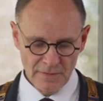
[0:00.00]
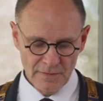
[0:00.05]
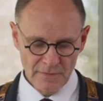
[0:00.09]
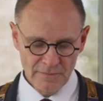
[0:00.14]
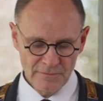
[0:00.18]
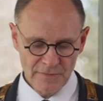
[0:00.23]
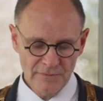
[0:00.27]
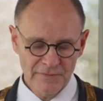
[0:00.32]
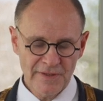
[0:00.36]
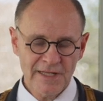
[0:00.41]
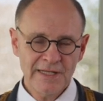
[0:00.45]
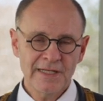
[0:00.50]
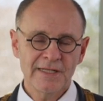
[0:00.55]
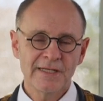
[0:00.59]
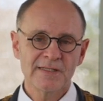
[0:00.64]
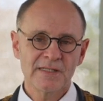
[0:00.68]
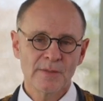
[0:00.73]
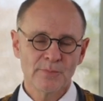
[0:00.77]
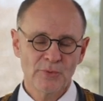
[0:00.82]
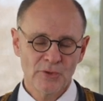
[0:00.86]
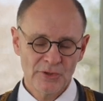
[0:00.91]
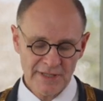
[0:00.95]
Für viele
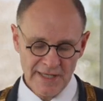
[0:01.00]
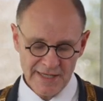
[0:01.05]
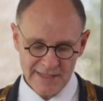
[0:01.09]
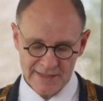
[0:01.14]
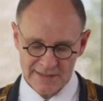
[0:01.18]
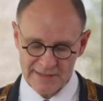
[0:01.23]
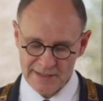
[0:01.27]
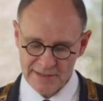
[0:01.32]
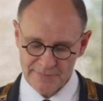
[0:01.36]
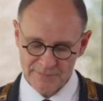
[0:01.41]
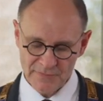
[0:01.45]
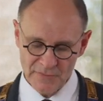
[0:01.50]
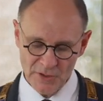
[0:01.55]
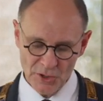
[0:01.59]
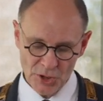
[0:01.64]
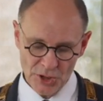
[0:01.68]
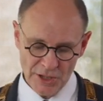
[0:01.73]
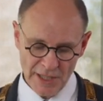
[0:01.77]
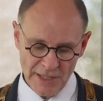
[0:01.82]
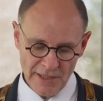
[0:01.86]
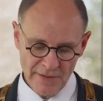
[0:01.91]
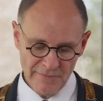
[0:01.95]
dieser Projekte
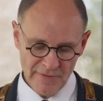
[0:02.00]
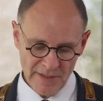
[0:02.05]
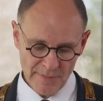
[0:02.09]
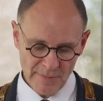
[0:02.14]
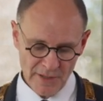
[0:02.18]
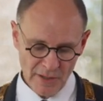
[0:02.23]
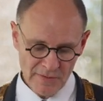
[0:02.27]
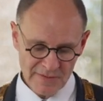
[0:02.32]
stellen wir im